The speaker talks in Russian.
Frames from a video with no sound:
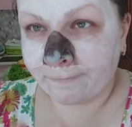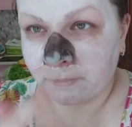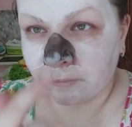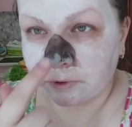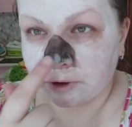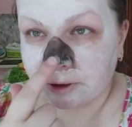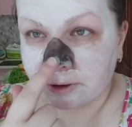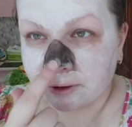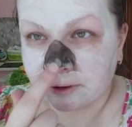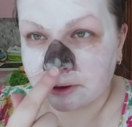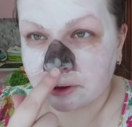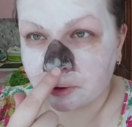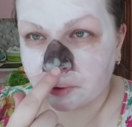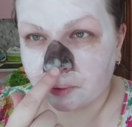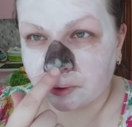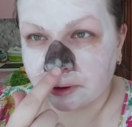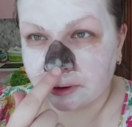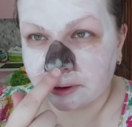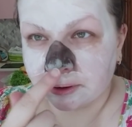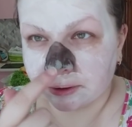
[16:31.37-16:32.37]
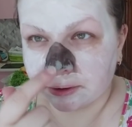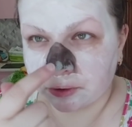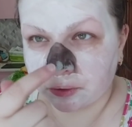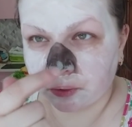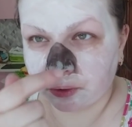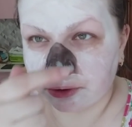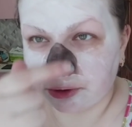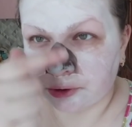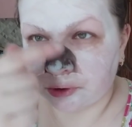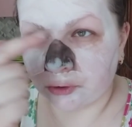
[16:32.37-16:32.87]
Вот это сохнет.
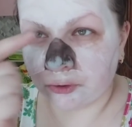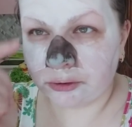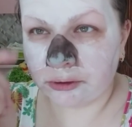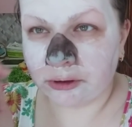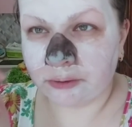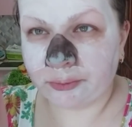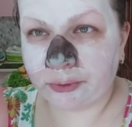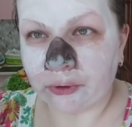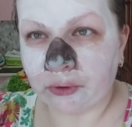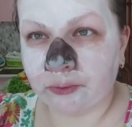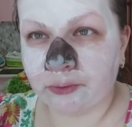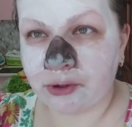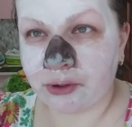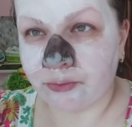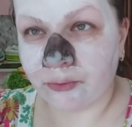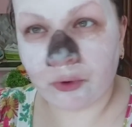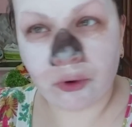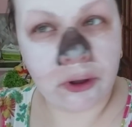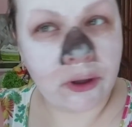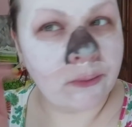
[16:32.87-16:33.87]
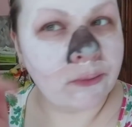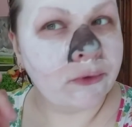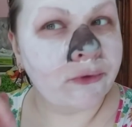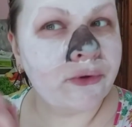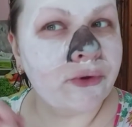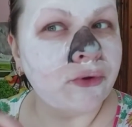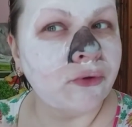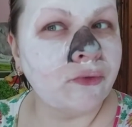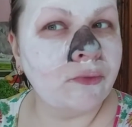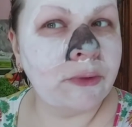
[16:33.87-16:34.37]
Сохнет, сохнет, потом смоем
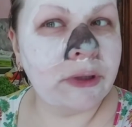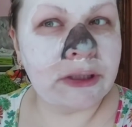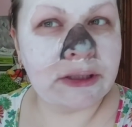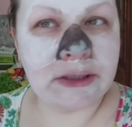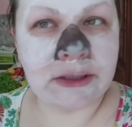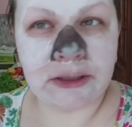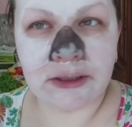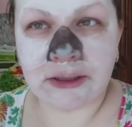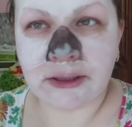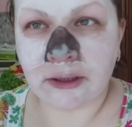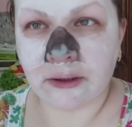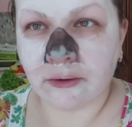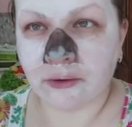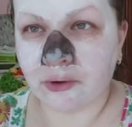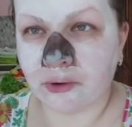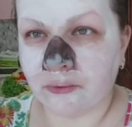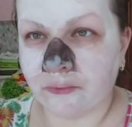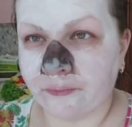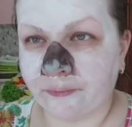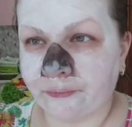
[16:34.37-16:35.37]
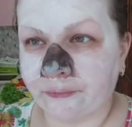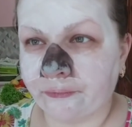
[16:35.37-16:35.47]
все вместе сразу.